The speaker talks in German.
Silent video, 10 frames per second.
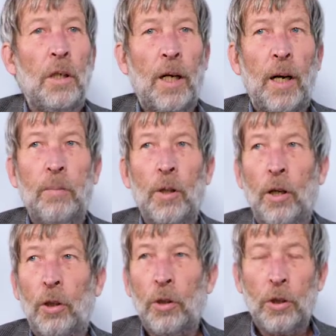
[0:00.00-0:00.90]
habe
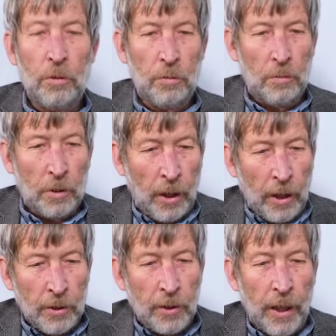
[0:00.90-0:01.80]
auch
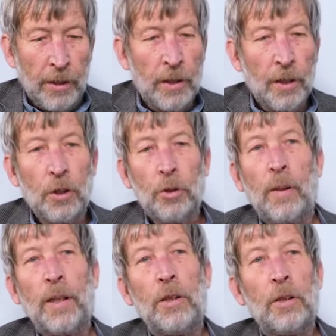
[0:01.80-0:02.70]
als einziger
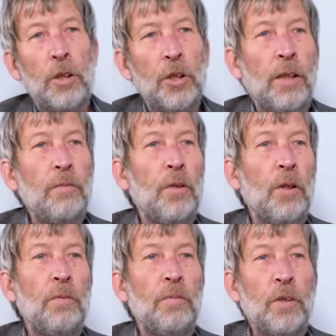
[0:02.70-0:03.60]
Sprecher in der
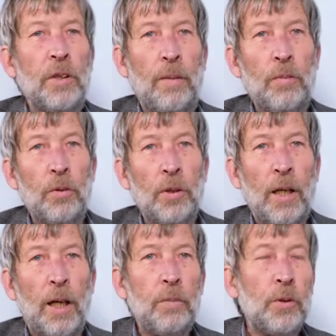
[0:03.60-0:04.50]
Stadtverordnetenversammlung
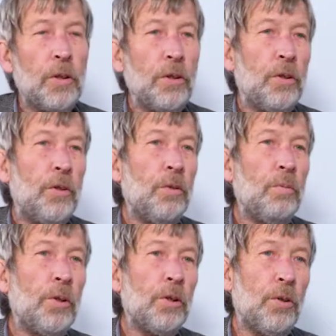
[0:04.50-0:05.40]
klar Position
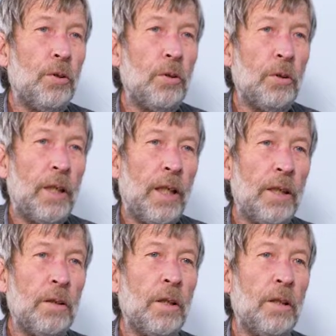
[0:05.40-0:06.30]
bezogen
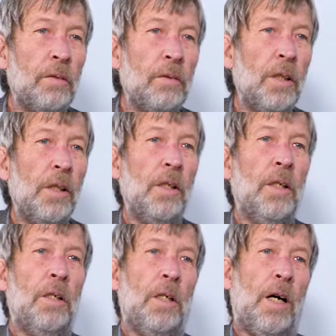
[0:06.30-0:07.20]
gegen den
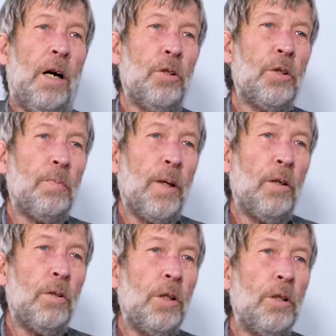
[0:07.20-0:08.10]

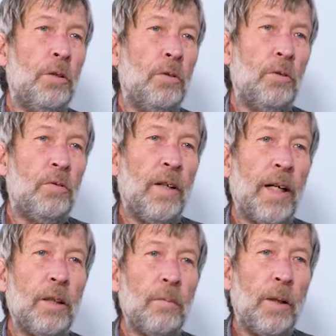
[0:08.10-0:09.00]
Ausbau und
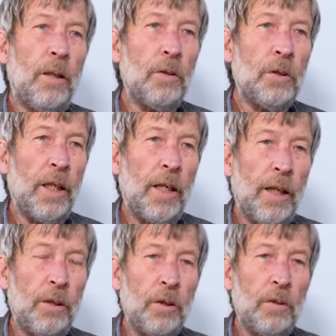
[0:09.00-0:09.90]
Weiterbau der
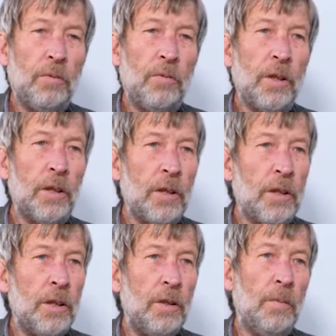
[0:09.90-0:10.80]

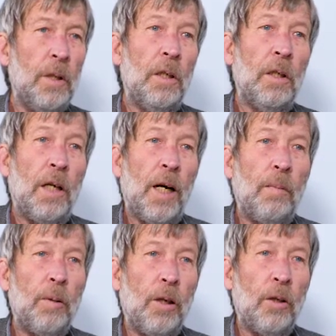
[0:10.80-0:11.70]
A49,
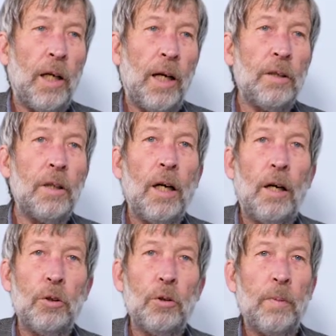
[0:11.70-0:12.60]
aber auch andere
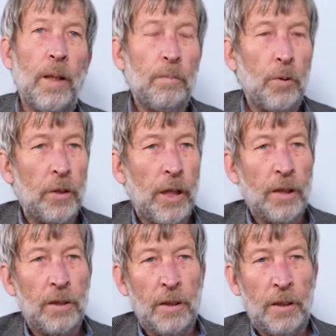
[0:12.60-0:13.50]

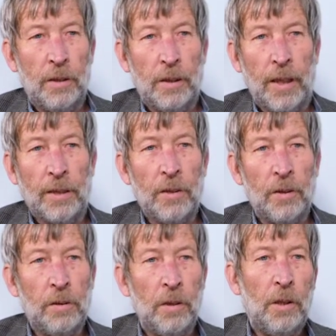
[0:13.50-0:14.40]
Autobahnprojekte in
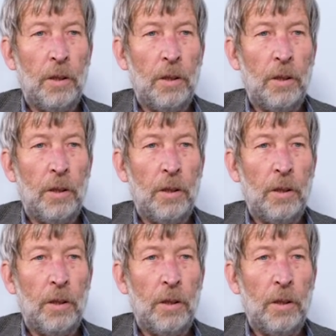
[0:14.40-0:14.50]
Hessen,